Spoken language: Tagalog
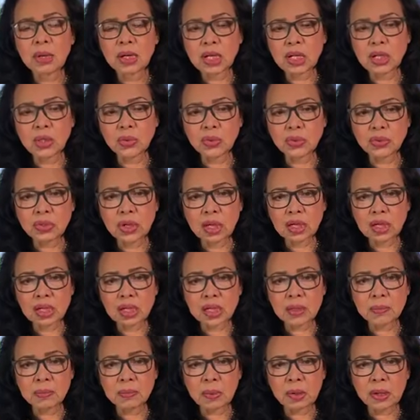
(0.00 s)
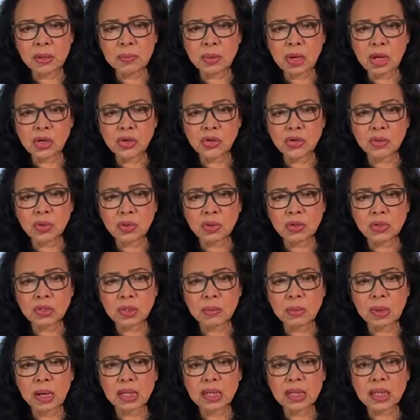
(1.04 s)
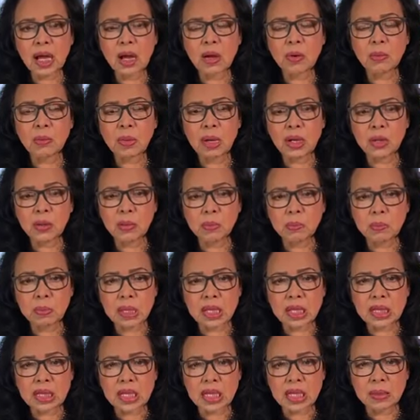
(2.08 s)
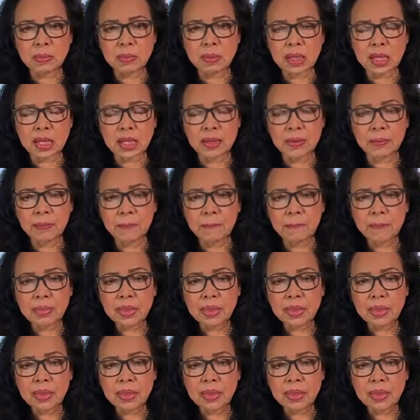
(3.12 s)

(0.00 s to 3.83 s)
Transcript: maredusan ang inflammation sa mga taong mayroong PPB.